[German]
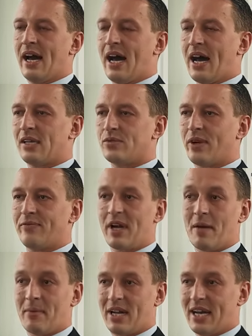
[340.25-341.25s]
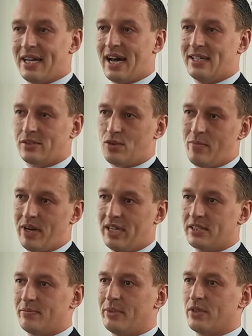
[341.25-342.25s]
Also wir haben alleine
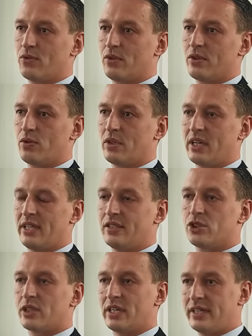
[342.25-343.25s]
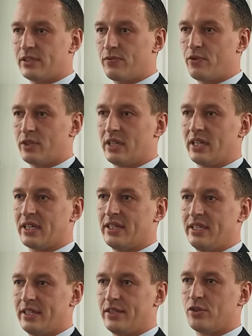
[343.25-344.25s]
1,1 Millionen ukrainische Kriegsflüchtlinge
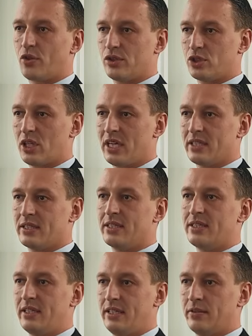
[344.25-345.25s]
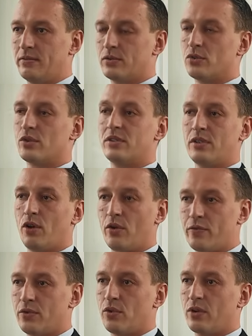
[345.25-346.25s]
hier in Deutschland, die, so ist die
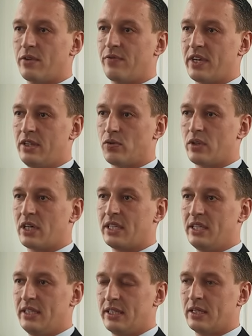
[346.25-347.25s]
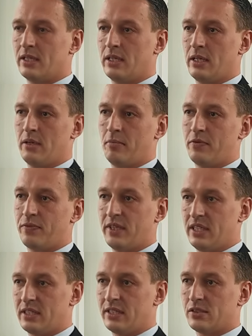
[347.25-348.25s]
Hoffnung, wenn die Ukraine
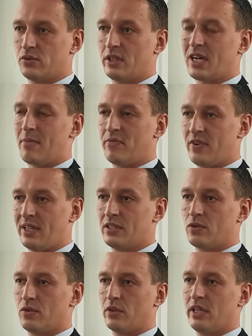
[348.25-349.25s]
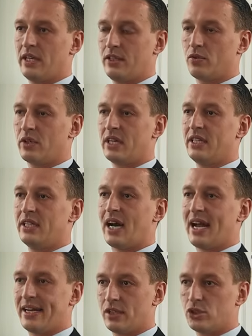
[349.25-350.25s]
befriedet ist und die Kampfhandlung gegen die Ukraine
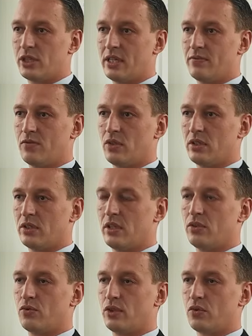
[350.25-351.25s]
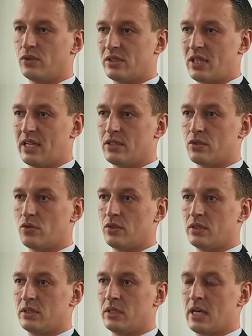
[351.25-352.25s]
eingestellt wurden durch Russland
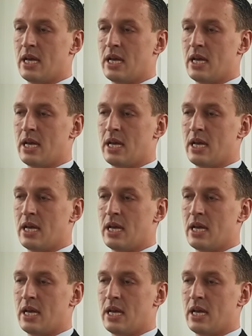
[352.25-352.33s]
und